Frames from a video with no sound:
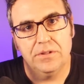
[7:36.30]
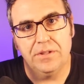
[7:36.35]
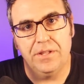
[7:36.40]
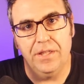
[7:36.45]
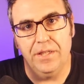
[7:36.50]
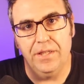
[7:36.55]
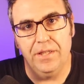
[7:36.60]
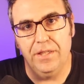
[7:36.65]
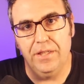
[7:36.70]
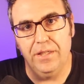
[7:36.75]

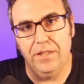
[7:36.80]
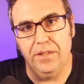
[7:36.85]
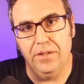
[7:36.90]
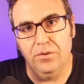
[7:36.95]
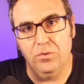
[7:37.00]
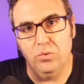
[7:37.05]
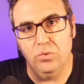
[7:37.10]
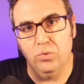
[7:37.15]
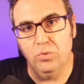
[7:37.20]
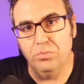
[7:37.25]

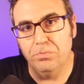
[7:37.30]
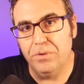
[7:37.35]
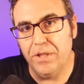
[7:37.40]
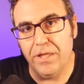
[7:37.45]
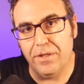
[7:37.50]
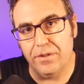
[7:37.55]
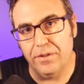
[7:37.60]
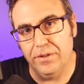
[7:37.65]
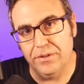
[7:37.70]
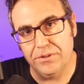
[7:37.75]
que un
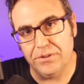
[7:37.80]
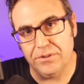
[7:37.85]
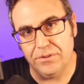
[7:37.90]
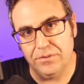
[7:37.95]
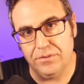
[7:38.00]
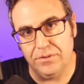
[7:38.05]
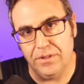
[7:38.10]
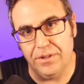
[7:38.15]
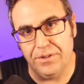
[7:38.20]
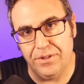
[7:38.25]

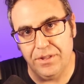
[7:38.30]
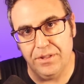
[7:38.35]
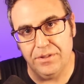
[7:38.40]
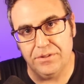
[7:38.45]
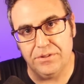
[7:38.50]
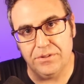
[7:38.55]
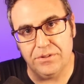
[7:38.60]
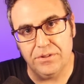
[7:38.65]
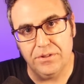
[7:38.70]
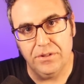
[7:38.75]
viernes
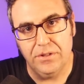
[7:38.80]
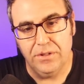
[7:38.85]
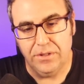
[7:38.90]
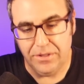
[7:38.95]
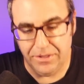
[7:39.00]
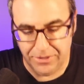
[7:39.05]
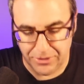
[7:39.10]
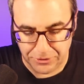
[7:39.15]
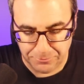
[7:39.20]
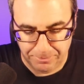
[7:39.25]
decís
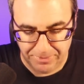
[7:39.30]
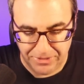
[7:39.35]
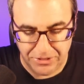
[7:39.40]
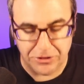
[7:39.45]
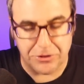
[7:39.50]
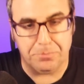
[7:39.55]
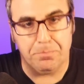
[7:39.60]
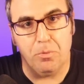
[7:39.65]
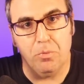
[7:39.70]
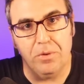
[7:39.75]
y
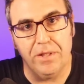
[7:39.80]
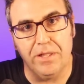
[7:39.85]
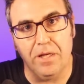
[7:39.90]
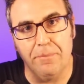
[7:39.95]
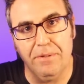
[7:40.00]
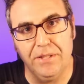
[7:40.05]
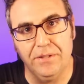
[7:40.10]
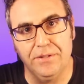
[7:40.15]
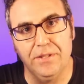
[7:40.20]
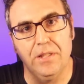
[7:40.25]
despedís
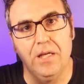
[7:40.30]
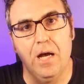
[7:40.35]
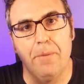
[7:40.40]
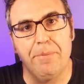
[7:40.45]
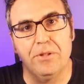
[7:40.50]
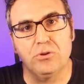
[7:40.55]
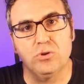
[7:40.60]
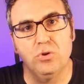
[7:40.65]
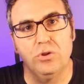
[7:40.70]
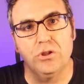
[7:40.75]
públicamente a
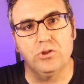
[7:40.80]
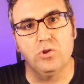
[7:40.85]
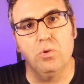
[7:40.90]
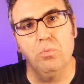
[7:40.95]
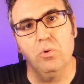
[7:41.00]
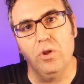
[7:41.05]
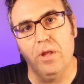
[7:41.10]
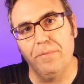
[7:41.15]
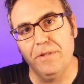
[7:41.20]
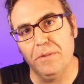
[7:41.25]
personas
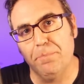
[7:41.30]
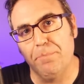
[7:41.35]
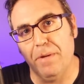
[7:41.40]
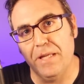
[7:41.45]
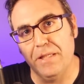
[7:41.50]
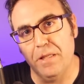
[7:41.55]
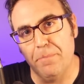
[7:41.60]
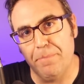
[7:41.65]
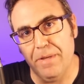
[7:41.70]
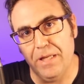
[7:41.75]
como David
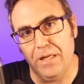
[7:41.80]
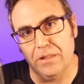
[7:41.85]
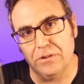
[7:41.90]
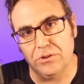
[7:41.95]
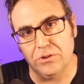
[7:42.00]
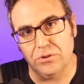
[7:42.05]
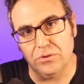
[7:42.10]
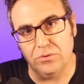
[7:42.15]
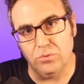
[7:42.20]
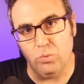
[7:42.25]
Pay de
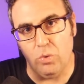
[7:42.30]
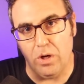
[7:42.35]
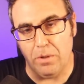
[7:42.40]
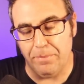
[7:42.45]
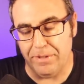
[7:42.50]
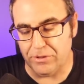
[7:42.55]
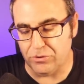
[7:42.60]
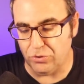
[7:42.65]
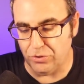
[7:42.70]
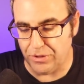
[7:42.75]
Peras o
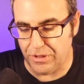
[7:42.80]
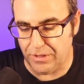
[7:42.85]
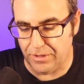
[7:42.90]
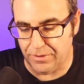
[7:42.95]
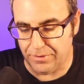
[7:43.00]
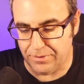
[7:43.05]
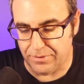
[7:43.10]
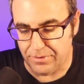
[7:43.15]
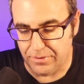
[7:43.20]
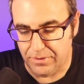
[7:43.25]
Alberto
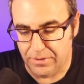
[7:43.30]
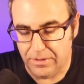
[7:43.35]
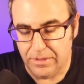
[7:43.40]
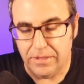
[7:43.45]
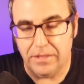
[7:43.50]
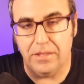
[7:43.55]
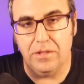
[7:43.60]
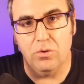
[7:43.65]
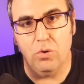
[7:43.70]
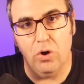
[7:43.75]
Díez,
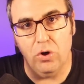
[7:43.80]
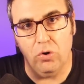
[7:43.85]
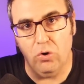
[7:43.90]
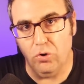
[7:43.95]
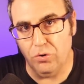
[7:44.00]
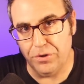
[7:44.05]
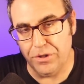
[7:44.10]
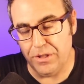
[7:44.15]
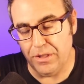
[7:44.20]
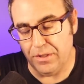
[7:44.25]
y
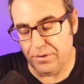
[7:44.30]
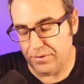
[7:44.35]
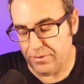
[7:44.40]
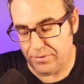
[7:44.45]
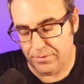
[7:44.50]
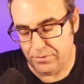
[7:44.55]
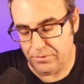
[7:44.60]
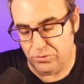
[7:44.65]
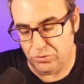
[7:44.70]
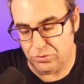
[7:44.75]
luego, o
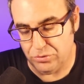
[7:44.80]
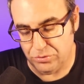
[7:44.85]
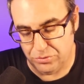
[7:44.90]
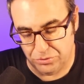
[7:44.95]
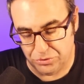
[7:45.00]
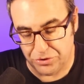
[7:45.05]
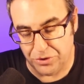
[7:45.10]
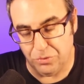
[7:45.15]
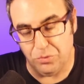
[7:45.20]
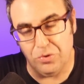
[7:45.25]
Díaz, no,
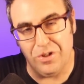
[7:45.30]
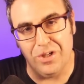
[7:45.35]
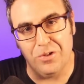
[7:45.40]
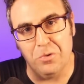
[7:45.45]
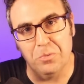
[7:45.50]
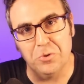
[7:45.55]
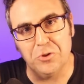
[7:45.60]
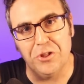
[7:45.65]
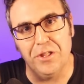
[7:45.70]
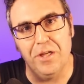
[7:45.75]
sé nunca
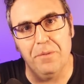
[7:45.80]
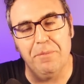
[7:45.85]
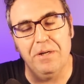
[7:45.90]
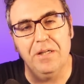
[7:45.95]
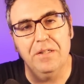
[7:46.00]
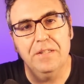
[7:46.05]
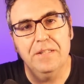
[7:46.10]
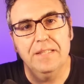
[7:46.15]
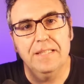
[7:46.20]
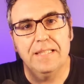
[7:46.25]
cómo se
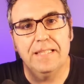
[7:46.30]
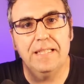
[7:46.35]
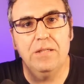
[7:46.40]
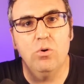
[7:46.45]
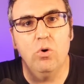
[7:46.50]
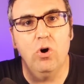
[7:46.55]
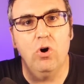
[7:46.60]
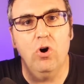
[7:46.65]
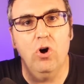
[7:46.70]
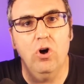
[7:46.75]
llama, y
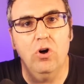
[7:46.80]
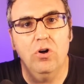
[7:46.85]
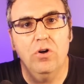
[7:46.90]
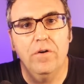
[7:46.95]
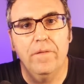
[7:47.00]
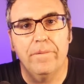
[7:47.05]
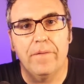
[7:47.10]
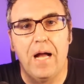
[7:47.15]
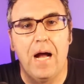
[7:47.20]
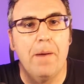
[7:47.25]
luego
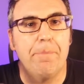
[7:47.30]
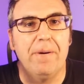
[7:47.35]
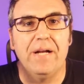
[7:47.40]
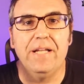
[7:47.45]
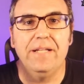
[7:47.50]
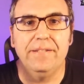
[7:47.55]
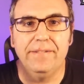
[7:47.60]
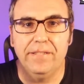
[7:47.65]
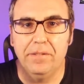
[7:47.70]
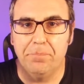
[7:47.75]

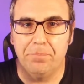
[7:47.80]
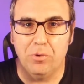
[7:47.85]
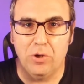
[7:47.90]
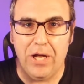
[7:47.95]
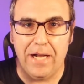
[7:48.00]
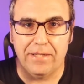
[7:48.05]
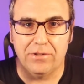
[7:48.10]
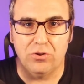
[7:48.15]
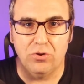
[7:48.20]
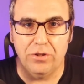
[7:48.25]
aparecen por,